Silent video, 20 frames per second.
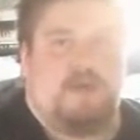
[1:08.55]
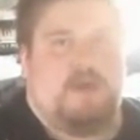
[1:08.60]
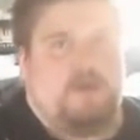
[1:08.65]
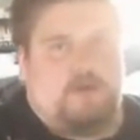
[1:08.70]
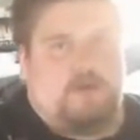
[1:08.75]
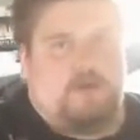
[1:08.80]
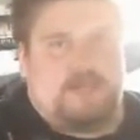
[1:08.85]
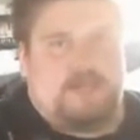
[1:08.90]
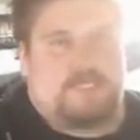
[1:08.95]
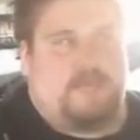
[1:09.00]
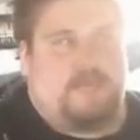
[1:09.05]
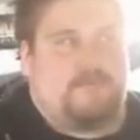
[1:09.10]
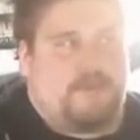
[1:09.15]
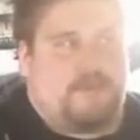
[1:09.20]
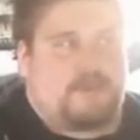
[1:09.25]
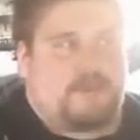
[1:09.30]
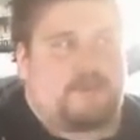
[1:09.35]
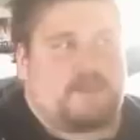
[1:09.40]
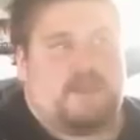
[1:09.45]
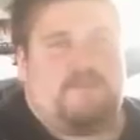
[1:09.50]
Und ist selber
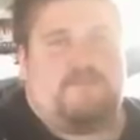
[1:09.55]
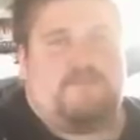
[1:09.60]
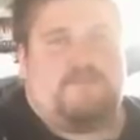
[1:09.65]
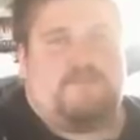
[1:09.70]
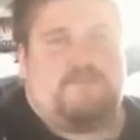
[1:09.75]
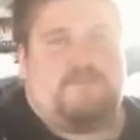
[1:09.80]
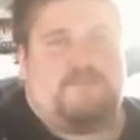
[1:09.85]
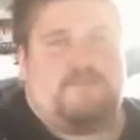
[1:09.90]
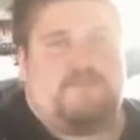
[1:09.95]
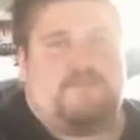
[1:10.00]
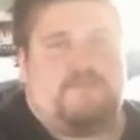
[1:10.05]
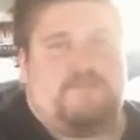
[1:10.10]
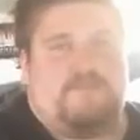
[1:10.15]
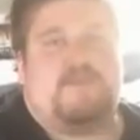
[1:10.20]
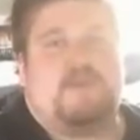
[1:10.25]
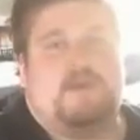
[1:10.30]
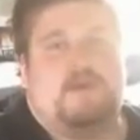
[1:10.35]
ein kräftiges Viech.